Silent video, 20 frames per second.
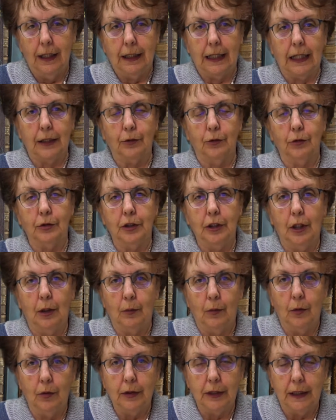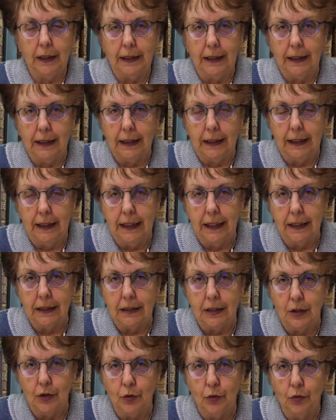Quand on dit le monde a été créé en
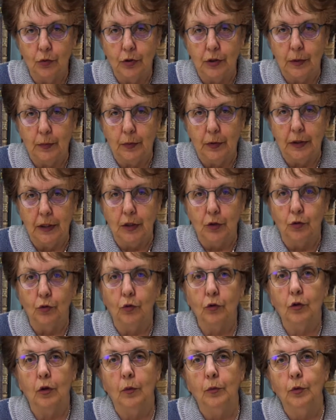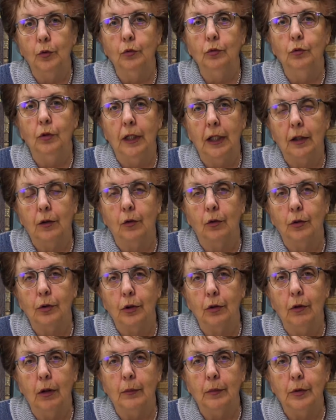ces jours, c'est pas des jours comme nous, nous les
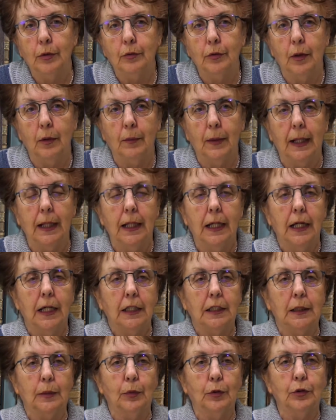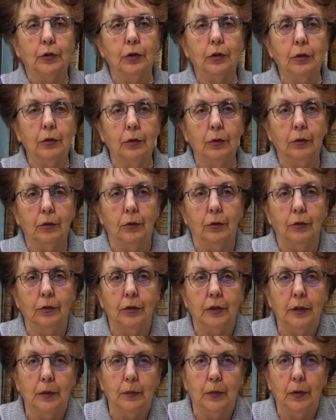comptons habituellement. C'est pour ça qu'on
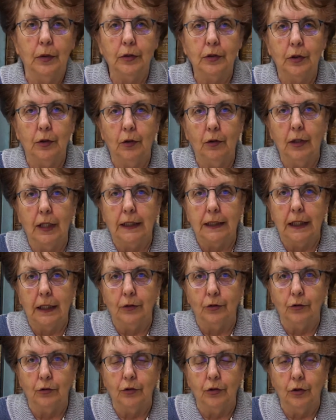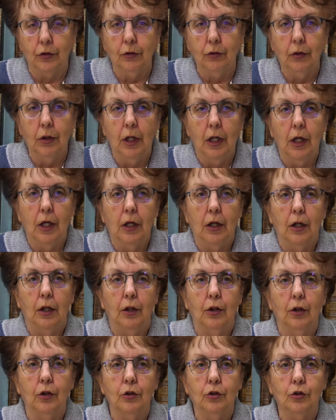ne dit pas, selon la traduction,
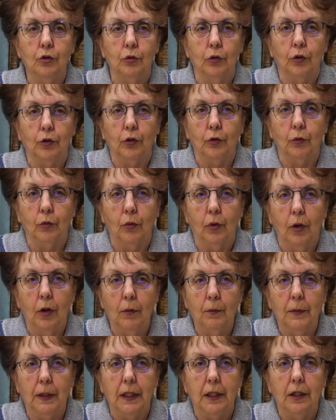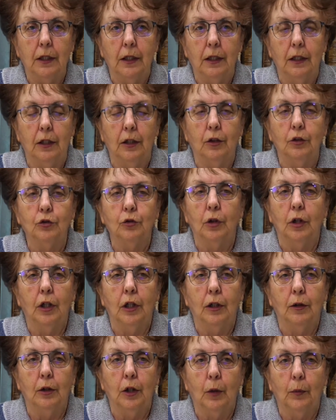le jour 3, mais
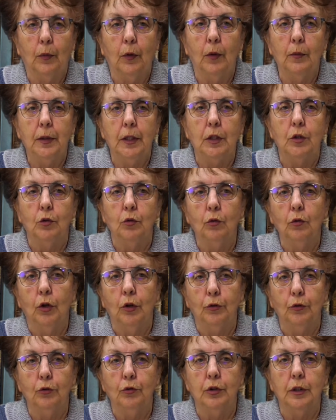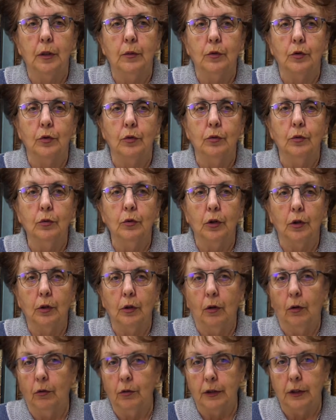le, premier jour, le deuxième jour,
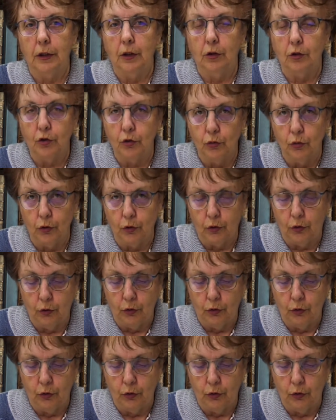on dit le jour